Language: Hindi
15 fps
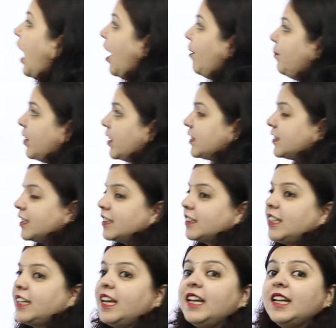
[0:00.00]
आप कर
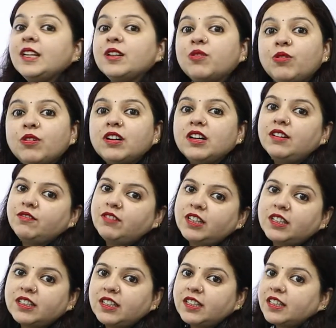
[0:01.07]
सकते हैं इनको
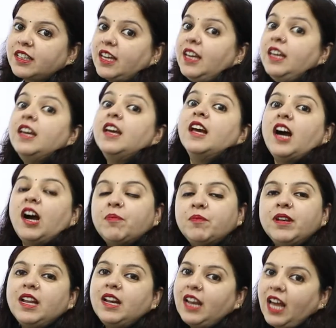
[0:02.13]
कन्वर्ट करके
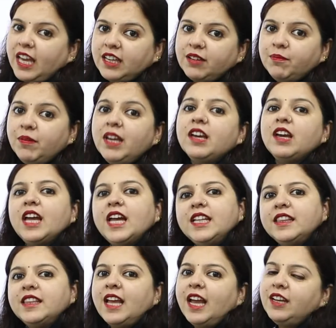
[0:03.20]
अपने लाइक में
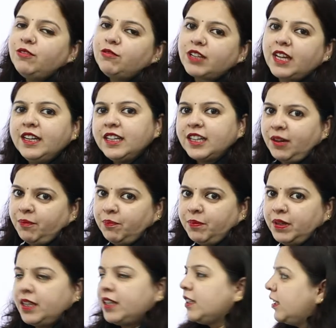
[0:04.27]
एंड देन यू कैन
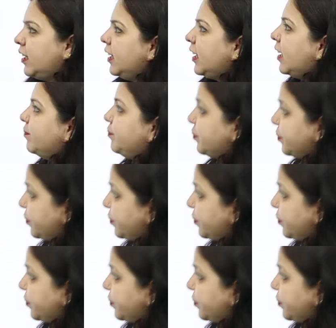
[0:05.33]
कंपेयर ठीक है